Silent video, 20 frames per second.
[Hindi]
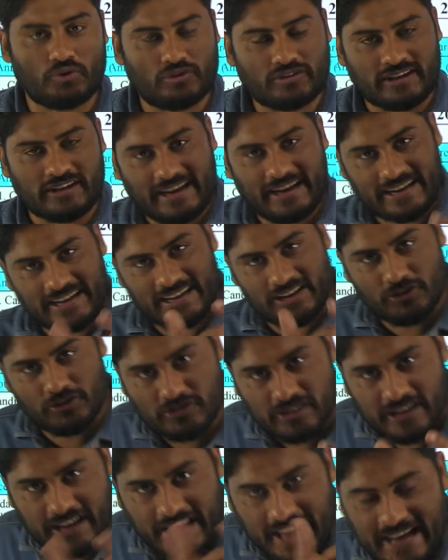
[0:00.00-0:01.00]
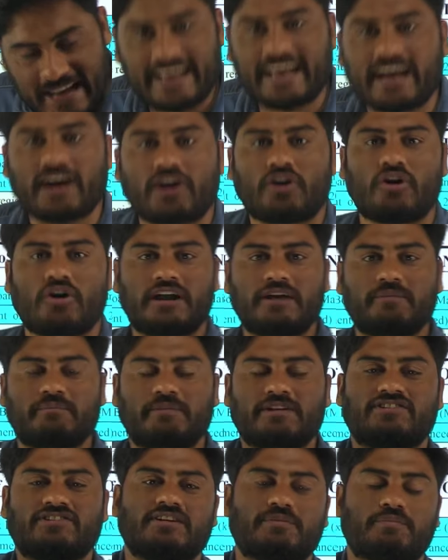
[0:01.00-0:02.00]
उस कैटेगरी उस रैंक के अकॉर्डिंग
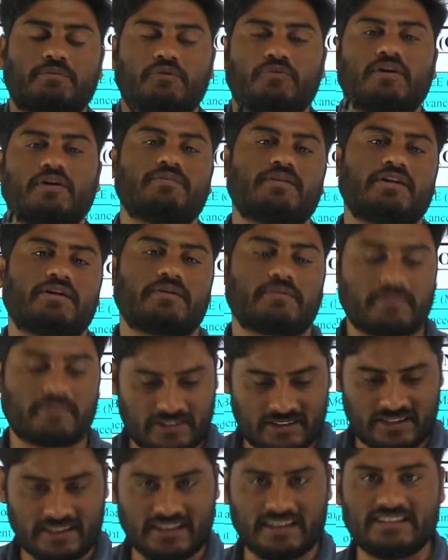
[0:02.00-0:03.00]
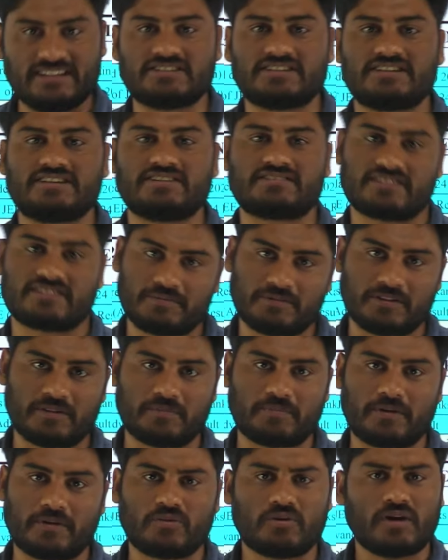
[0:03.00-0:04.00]
बच्चे की प्रोफाइल बनाकर भेज देंगे नीचे डिस्क्रिप्शन
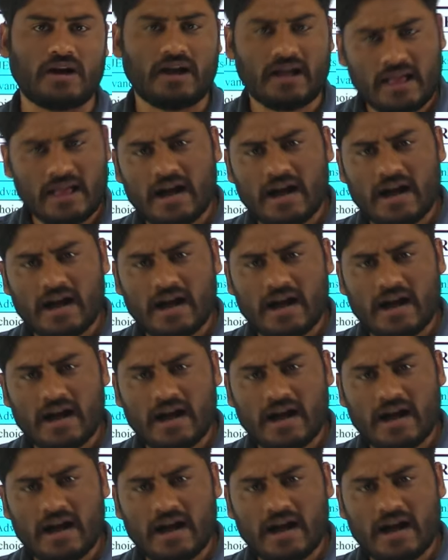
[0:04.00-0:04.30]
पर होगा